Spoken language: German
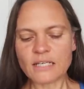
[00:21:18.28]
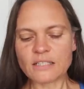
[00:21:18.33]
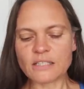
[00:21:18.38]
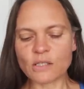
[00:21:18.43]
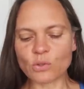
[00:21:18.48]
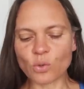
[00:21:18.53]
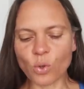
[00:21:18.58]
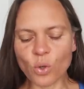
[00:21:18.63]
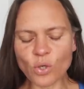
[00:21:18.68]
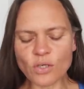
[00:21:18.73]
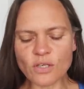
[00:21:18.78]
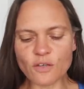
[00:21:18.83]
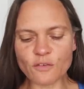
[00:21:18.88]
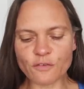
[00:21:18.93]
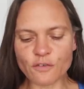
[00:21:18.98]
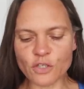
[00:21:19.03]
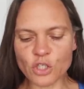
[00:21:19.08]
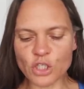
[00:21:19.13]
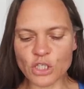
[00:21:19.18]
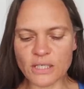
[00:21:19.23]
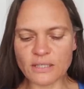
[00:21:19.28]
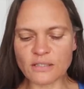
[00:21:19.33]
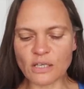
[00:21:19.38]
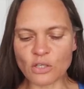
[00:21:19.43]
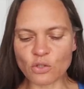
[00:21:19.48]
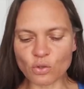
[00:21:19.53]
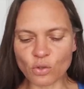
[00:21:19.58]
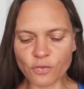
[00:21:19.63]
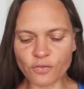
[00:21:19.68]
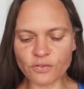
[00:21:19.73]
die in hundert
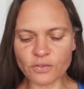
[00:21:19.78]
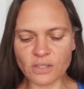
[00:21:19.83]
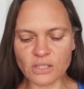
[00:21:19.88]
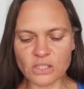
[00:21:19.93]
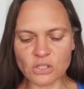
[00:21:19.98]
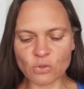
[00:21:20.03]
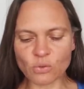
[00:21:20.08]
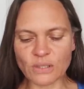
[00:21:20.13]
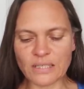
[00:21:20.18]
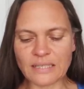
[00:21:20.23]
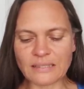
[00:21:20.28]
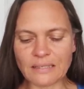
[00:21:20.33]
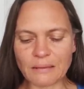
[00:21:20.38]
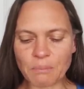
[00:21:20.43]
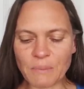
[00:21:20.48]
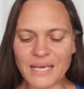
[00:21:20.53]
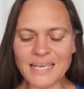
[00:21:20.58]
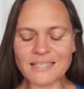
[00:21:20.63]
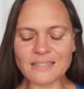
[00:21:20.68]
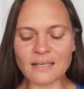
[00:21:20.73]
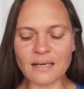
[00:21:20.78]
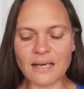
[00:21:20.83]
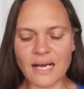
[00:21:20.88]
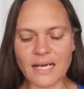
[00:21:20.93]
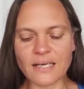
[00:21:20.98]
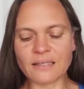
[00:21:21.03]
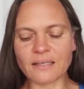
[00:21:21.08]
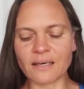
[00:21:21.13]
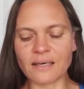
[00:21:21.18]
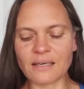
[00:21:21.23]
verschiedenen Duftrichtungen in den
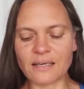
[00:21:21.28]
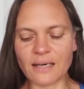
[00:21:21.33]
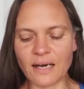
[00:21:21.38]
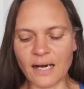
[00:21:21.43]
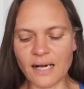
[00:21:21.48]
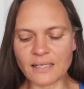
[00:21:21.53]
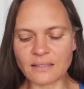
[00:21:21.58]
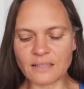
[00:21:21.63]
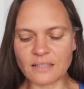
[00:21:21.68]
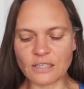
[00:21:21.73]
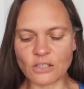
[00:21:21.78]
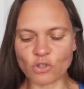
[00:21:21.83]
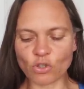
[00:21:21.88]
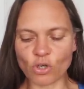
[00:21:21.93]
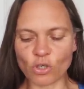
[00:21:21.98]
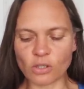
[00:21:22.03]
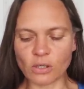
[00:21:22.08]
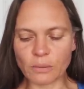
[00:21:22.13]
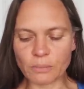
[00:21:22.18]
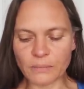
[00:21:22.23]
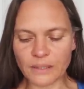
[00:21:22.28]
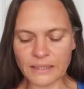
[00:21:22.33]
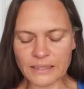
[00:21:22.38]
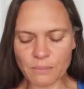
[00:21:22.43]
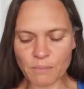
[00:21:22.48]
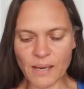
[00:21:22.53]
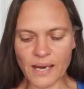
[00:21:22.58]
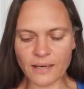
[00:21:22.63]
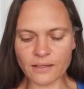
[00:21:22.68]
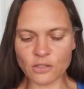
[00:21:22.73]
meterlangen Regalen in den
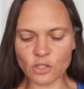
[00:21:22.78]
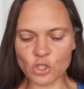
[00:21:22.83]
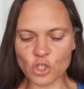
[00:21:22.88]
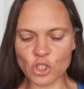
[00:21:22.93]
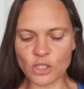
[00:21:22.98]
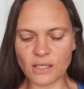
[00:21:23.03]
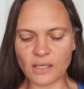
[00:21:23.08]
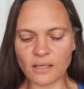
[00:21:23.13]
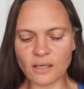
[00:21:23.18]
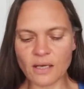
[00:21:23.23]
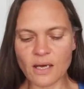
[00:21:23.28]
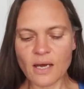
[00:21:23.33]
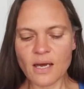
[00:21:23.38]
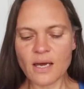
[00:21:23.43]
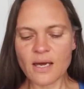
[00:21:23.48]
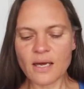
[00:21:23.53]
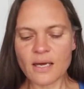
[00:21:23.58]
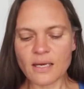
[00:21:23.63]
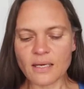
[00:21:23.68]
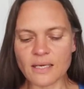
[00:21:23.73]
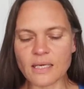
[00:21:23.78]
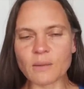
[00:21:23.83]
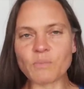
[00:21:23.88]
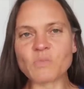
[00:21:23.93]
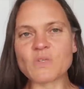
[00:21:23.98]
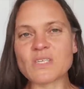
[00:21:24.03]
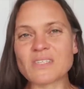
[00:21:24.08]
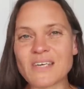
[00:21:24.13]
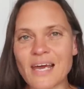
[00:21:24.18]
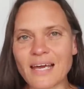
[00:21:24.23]
Drogeriemärkten stehen,
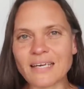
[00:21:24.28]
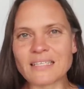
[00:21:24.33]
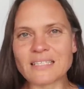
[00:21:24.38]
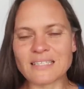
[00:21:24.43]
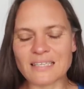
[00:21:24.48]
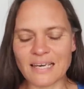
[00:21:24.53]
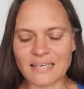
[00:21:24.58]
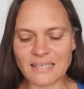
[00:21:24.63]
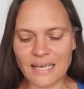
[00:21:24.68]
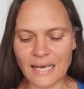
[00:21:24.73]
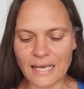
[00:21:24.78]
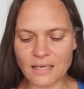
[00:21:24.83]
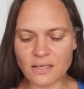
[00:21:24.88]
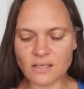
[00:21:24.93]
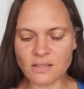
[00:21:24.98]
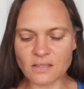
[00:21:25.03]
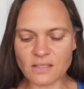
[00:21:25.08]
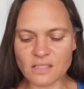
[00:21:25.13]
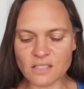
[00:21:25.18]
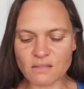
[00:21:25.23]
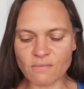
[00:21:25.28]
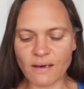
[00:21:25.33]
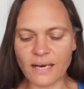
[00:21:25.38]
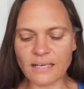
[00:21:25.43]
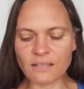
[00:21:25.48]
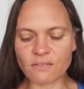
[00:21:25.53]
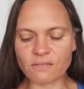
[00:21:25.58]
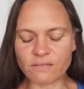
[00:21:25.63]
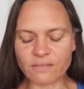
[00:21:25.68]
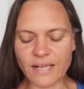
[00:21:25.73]
gibt es erst seit Ende des
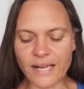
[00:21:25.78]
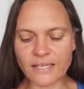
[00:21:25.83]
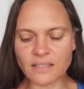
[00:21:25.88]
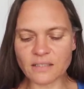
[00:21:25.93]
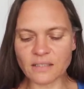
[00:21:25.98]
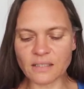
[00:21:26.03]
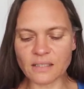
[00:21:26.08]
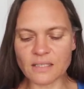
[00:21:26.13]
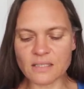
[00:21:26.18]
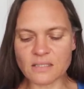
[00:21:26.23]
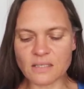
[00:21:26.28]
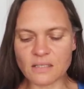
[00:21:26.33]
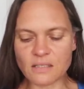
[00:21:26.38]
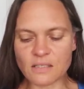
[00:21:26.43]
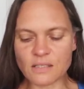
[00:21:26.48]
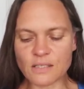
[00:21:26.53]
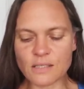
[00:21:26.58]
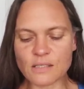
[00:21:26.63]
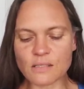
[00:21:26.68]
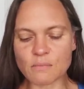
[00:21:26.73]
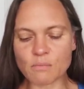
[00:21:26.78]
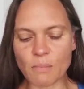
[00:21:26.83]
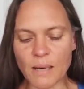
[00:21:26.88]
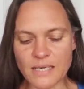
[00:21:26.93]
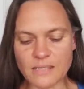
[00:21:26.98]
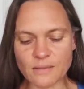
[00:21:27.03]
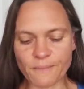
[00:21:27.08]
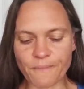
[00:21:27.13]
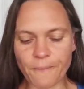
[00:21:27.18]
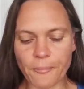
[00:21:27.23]
Zweiten Weltkrieges in diesen
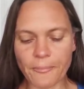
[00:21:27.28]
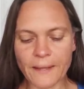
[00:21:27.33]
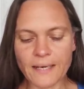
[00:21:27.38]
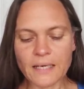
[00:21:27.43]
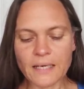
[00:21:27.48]
Massen.